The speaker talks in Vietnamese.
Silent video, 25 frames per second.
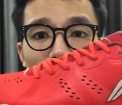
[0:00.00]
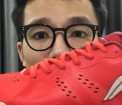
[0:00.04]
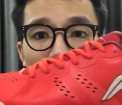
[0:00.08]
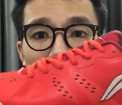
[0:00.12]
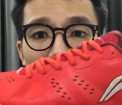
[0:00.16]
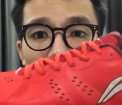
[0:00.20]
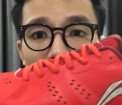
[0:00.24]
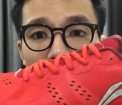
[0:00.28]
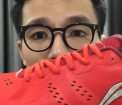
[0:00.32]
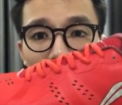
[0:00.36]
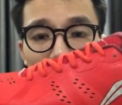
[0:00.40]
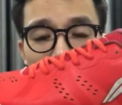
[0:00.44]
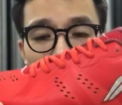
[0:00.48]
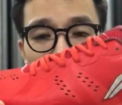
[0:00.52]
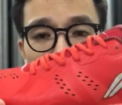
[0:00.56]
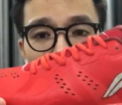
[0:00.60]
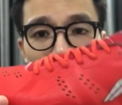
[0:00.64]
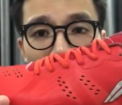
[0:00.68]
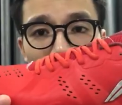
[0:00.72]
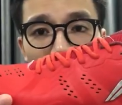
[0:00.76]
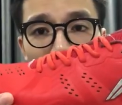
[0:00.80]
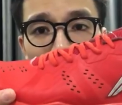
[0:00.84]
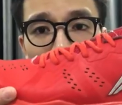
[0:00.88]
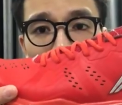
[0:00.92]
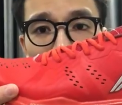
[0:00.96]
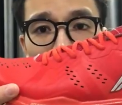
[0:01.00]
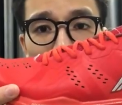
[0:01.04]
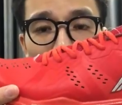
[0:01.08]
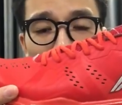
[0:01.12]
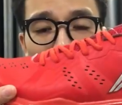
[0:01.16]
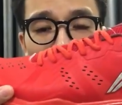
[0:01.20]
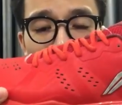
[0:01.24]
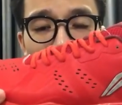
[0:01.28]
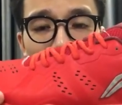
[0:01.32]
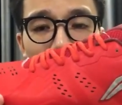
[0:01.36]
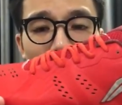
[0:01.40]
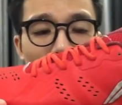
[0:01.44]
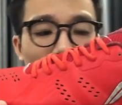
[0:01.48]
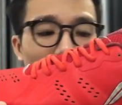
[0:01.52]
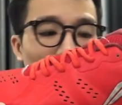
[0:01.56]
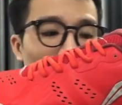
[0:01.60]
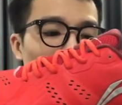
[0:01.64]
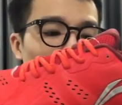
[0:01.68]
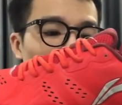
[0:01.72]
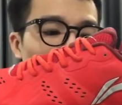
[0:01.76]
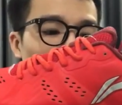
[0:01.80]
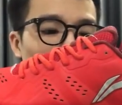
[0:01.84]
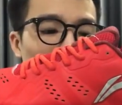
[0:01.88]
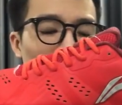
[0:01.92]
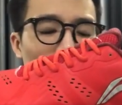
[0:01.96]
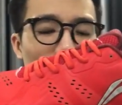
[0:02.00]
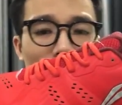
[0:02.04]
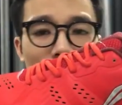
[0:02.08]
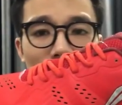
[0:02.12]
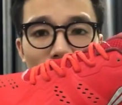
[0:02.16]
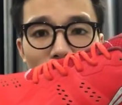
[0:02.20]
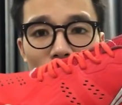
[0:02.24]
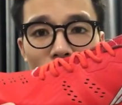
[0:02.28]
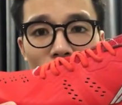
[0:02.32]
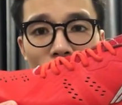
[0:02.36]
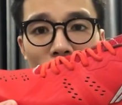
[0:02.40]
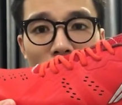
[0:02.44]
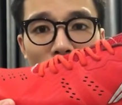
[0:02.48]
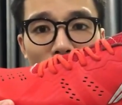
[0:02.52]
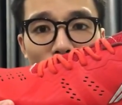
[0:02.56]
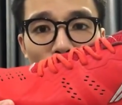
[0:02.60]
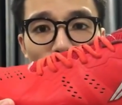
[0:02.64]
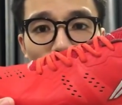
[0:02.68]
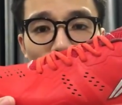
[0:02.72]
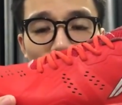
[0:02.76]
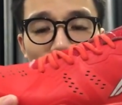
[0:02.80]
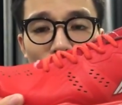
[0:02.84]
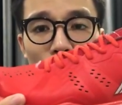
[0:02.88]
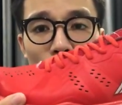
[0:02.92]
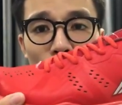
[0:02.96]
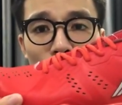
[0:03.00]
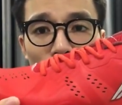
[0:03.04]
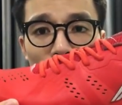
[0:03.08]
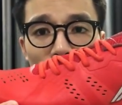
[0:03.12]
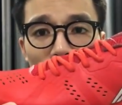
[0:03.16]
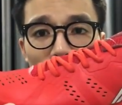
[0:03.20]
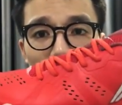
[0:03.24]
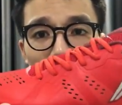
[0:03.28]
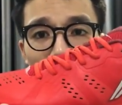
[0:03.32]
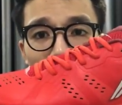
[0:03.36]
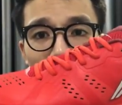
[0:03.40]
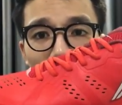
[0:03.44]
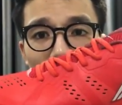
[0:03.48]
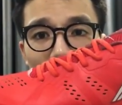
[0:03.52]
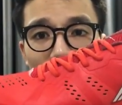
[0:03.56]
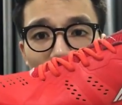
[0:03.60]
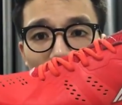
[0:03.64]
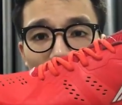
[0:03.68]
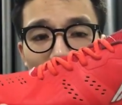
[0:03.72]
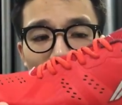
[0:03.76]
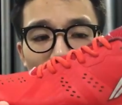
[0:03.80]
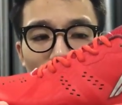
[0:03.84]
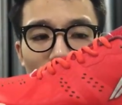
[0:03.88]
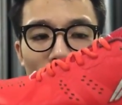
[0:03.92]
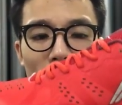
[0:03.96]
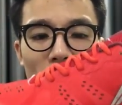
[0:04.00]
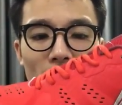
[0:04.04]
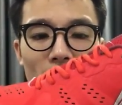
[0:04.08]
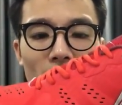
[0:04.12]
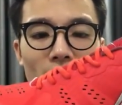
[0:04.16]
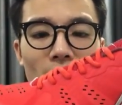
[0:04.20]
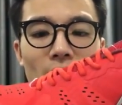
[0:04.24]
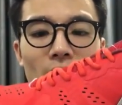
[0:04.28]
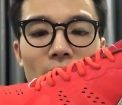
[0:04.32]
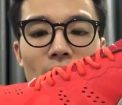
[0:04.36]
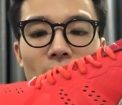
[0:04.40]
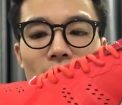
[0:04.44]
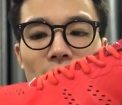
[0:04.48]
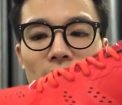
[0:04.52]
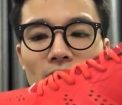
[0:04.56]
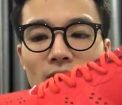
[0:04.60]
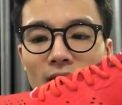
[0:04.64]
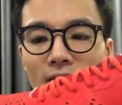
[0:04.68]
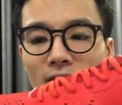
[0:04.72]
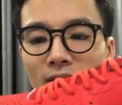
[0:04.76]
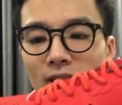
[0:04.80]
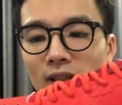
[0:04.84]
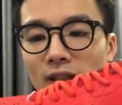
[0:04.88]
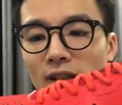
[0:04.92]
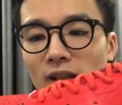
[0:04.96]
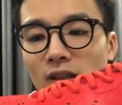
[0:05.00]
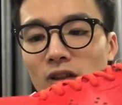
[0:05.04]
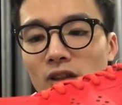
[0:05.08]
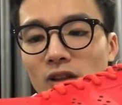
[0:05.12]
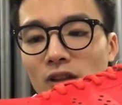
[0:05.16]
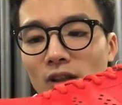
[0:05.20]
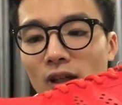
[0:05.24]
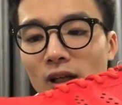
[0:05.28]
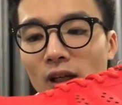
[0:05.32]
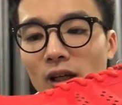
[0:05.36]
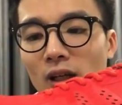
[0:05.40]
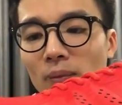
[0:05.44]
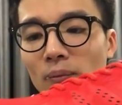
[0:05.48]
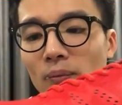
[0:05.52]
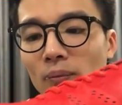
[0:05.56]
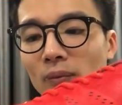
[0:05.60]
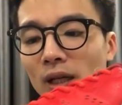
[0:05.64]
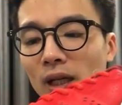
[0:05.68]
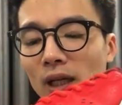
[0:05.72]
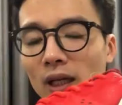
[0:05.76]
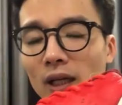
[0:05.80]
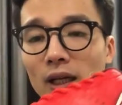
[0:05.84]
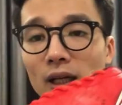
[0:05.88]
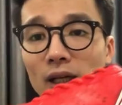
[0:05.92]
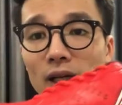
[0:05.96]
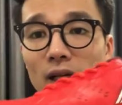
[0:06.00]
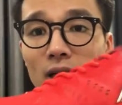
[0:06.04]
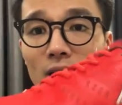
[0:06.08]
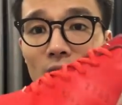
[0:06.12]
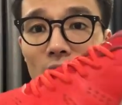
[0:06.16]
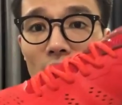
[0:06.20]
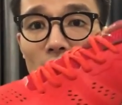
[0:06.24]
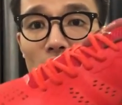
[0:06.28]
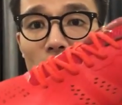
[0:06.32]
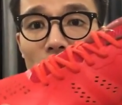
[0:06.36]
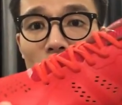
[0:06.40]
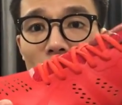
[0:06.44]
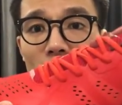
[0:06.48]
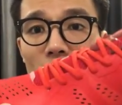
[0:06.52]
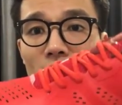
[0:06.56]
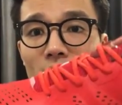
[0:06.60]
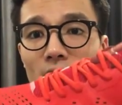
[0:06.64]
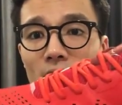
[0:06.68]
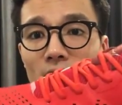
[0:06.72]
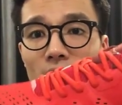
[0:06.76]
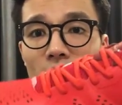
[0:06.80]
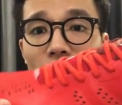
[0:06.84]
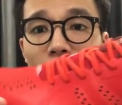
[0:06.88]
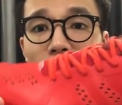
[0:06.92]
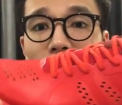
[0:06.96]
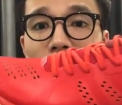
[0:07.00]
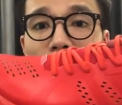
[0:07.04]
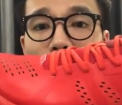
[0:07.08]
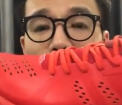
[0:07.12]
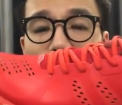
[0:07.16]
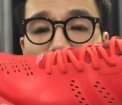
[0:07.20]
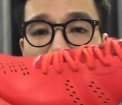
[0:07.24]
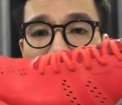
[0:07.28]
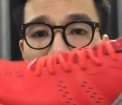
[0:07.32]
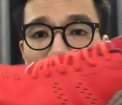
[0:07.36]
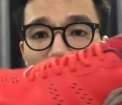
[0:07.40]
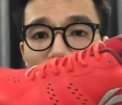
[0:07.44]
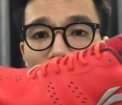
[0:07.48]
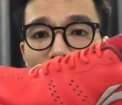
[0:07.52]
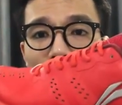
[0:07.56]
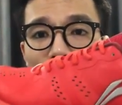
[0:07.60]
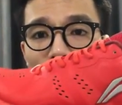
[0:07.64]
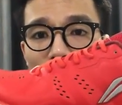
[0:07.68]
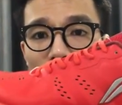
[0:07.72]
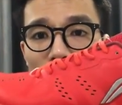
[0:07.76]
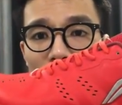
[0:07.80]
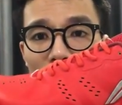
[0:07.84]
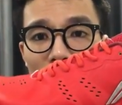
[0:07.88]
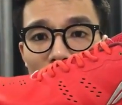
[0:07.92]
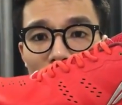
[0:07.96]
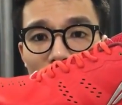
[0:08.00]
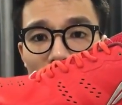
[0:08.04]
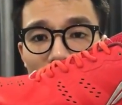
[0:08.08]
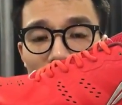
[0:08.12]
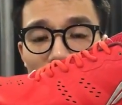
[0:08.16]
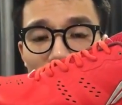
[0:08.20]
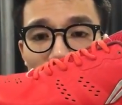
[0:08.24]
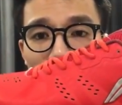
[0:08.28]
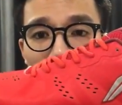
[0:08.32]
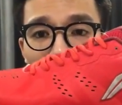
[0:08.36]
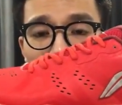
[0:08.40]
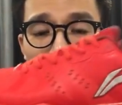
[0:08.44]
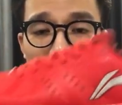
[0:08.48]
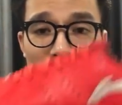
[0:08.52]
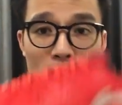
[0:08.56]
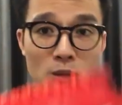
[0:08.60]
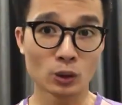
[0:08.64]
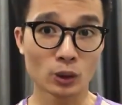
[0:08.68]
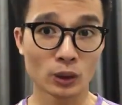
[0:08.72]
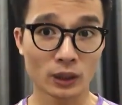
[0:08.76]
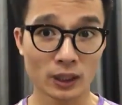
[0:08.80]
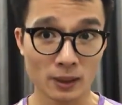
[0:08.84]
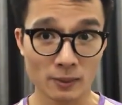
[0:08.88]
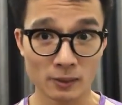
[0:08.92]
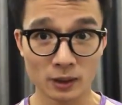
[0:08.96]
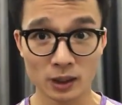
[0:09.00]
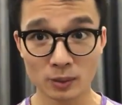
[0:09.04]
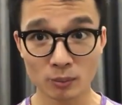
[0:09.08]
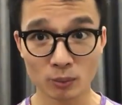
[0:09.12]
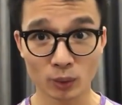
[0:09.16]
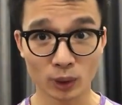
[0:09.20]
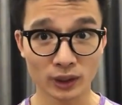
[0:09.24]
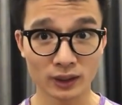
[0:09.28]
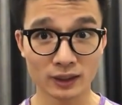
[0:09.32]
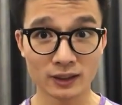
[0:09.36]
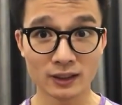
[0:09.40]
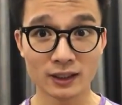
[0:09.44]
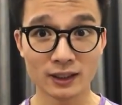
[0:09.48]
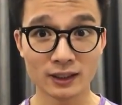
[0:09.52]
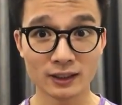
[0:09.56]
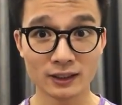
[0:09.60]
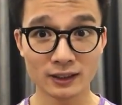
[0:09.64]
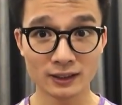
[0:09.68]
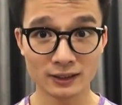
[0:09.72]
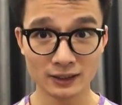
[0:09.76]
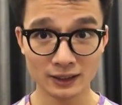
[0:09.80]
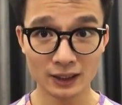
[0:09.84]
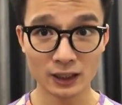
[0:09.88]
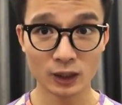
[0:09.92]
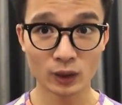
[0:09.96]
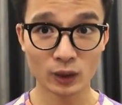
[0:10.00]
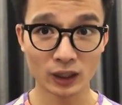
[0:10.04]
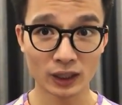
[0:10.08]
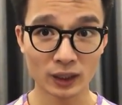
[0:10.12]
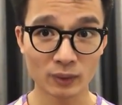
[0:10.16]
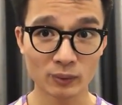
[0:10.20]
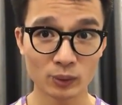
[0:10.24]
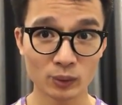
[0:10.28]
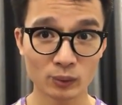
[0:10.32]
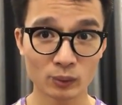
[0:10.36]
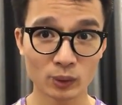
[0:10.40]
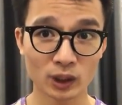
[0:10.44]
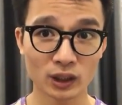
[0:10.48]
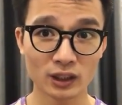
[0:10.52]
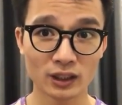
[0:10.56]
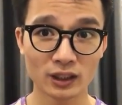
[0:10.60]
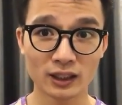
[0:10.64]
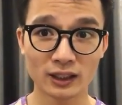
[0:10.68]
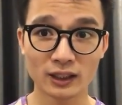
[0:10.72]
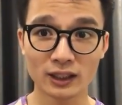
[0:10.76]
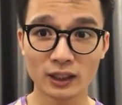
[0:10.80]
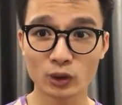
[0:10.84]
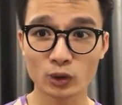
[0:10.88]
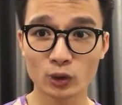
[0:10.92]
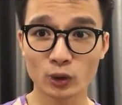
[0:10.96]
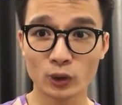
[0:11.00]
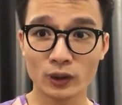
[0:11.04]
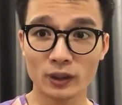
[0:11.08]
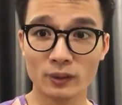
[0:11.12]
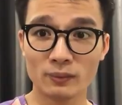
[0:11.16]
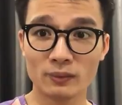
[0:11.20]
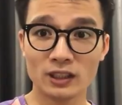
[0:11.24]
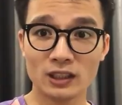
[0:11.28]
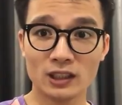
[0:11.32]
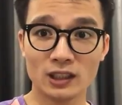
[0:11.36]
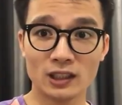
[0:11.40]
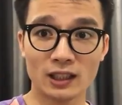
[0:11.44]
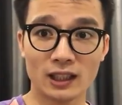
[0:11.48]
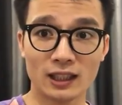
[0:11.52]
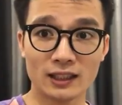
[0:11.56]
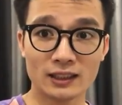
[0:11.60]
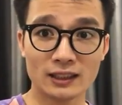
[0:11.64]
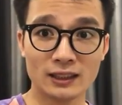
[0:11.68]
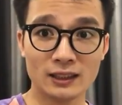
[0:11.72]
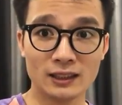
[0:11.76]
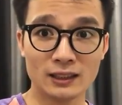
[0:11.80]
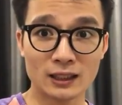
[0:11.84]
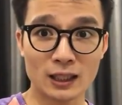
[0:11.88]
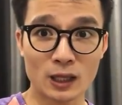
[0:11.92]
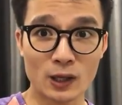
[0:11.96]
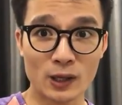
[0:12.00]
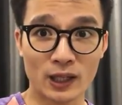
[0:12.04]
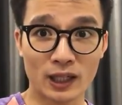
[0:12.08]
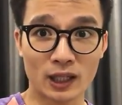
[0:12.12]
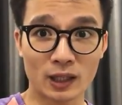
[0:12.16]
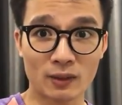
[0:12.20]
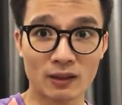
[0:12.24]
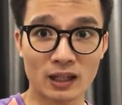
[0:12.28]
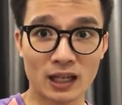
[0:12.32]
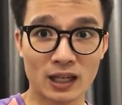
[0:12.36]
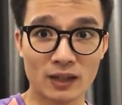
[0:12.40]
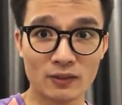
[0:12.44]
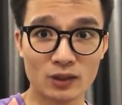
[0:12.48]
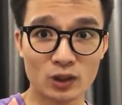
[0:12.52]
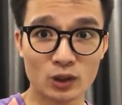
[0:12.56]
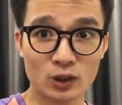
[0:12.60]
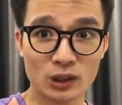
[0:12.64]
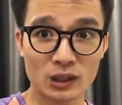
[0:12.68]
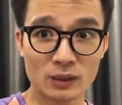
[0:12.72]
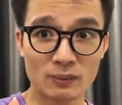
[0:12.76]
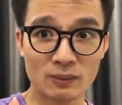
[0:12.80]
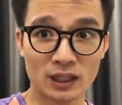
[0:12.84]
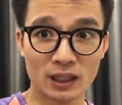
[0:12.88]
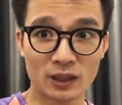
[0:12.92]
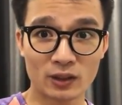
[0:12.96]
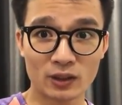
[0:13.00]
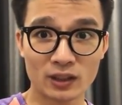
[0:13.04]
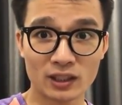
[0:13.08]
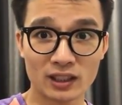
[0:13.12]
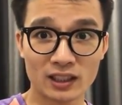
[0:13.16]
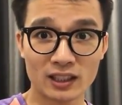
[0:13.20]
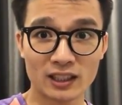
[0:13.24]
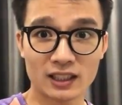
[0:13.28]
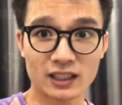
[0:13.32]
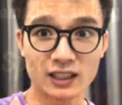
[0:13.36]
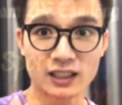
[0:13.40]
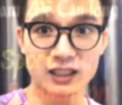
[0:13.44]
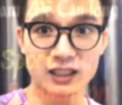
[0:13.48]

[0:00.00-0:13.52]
uh, nhắn tin hỏi thêm để hùng có thể bảo hùng để hùng có thể tư vấn thêm để tránh cái trường hợp mà giày đi chật hoặc đi rộng nha mọi người rồi cảm ơn mọi người rất nhiều cảm ơn mọi người đã theo dõi đến bây giờ xin chào hẹn gặp lại video tiếp theo